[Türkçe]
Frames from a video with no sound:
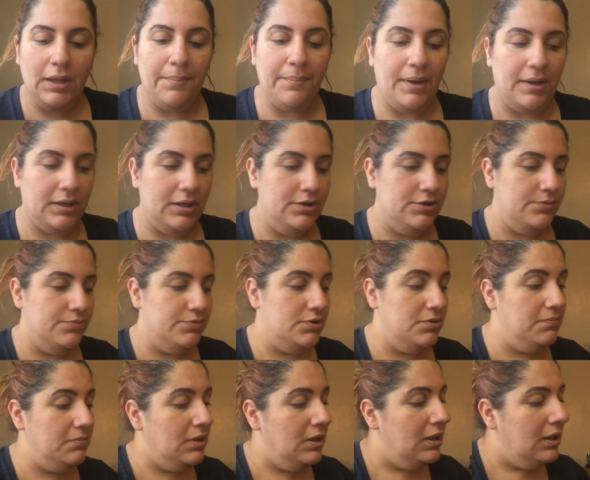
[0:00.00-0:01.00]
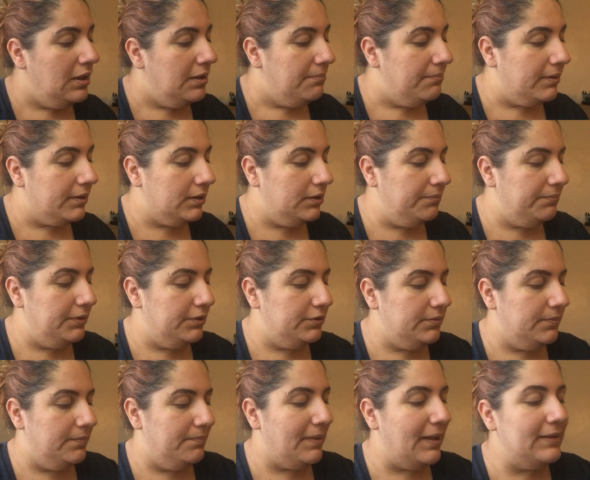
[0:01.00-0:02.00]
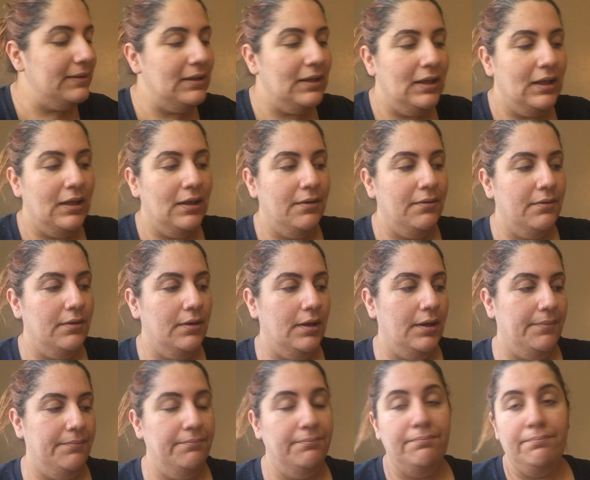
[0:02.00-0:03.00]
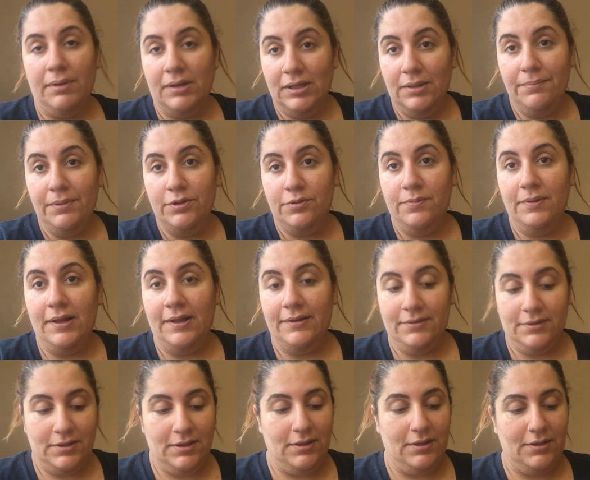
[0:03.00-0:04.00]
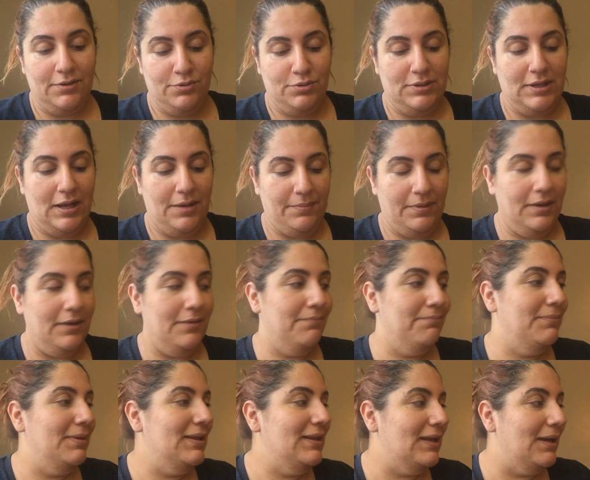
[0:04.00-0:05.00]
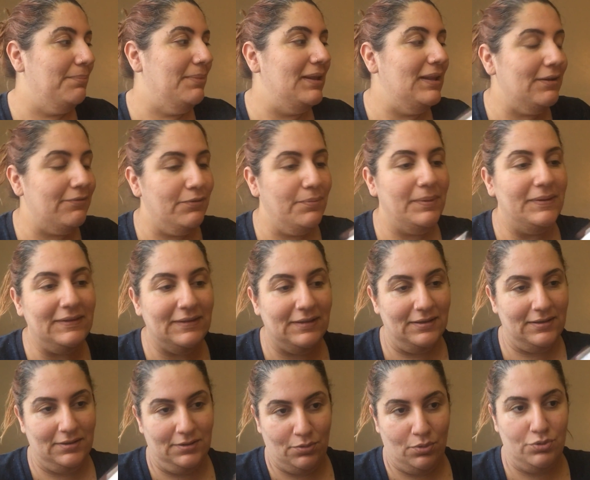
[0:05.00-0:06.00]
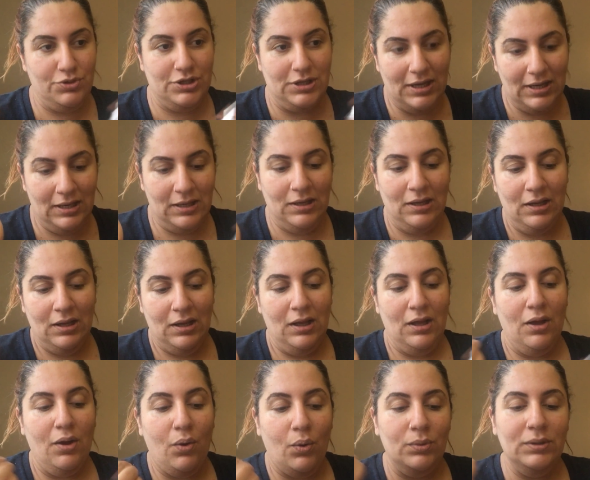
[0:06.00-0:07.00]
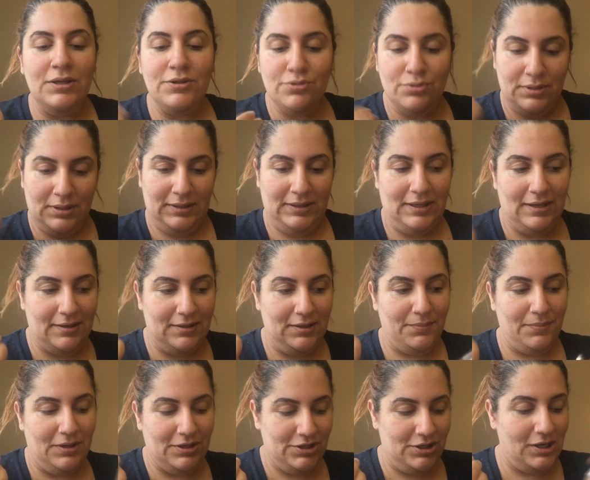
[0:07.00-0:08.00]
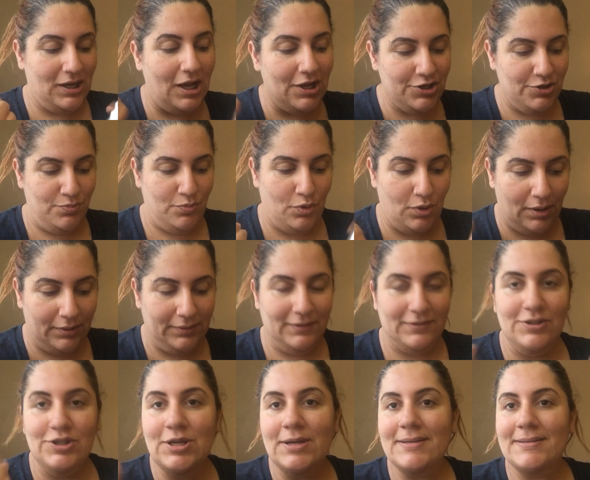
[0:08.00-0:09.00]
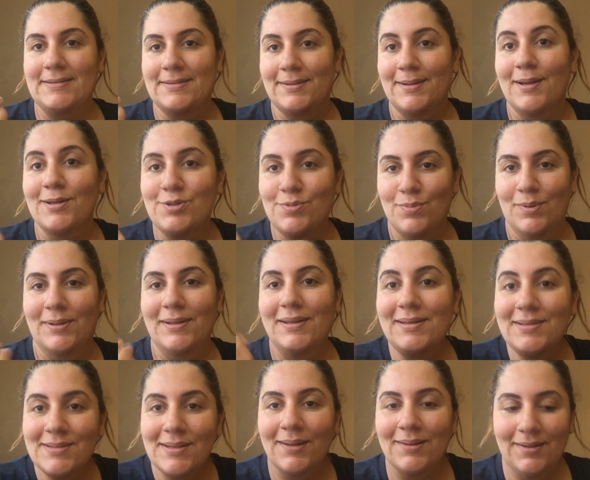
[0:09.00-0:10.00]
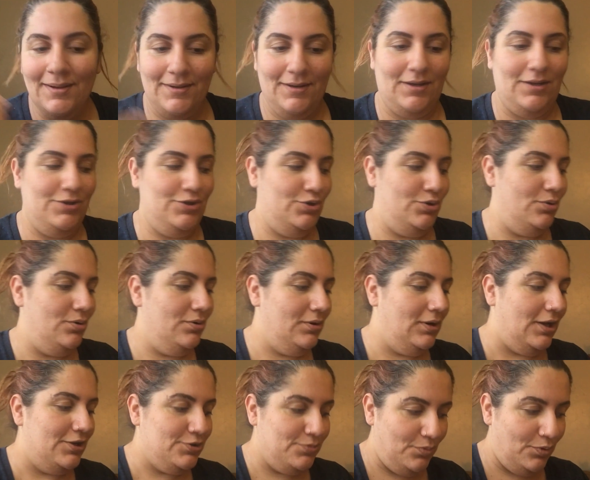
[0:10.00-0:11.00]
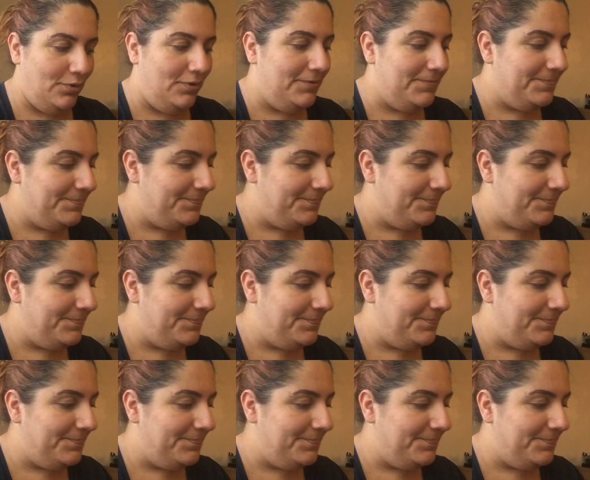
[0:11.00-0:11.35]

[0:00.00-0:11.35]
makyaj yapacağım. Bakalım Beauty ben e, bakalım Beauty Blender kadar güzel mi? Yani bir lafı bitir önce. Ondan sonra diğerine başla. Kaçmıyor. Anlatacaksın. Kaçmıyor. İnsanlar da kaçıyor. Kaçmıyor.